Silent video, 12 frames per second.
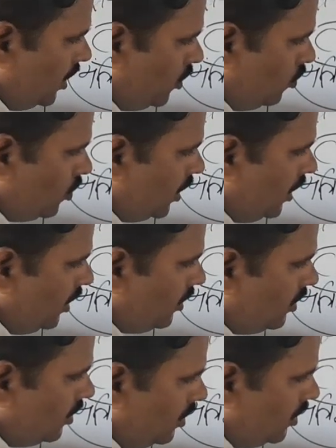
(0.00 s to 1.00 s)
एडवोकेट
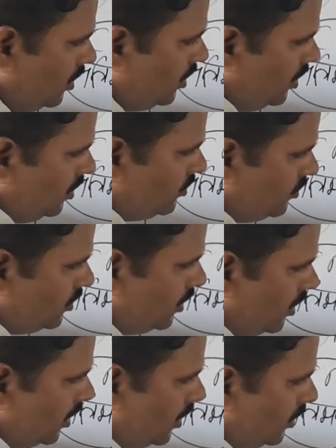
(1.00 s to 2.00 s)

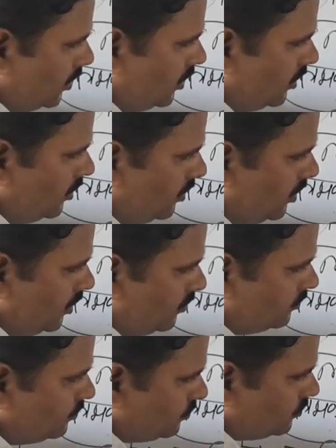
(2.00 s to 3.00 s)
जनरल कहते हैं ठीक